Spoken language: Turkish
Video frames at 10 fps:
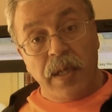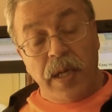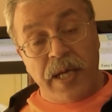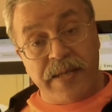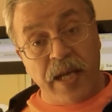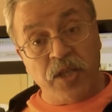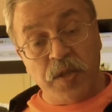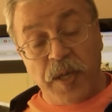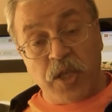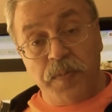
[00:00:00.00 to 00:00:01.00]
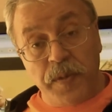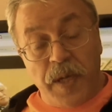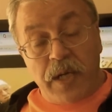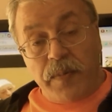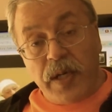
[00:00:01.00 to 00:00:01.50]
Hezeyancı başı bir
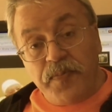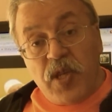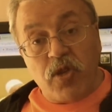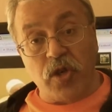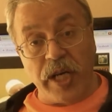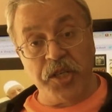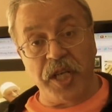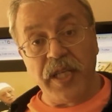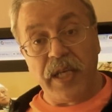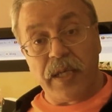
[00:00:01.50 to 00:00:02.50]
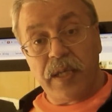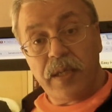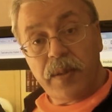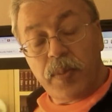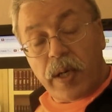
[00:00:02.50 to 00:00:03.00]
bakıma bir trajedi.
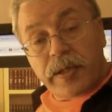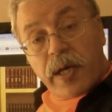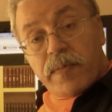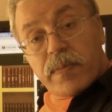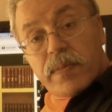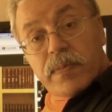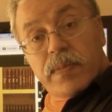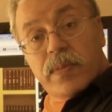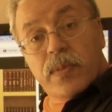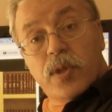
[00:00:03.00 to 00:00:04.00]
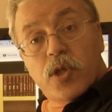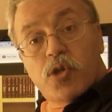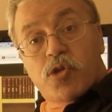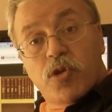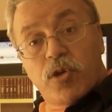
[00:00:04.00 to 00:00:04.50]
Bu adam
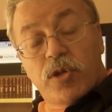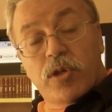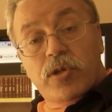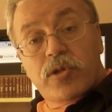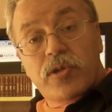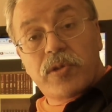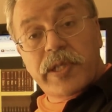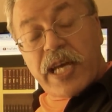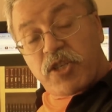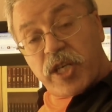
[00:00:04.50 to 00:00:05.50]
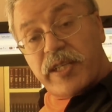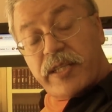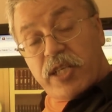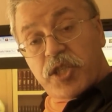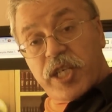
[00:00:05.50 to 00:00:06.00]
üzülüyor. Gerçekten
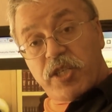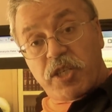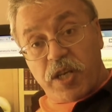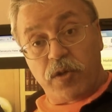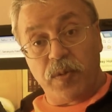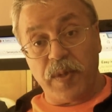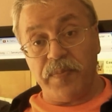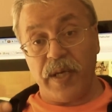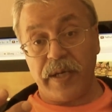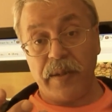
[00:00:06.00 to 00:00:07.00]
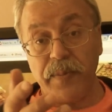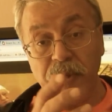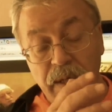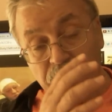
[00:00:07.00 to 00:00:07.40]
de işkence çekiyor. Ben bir ara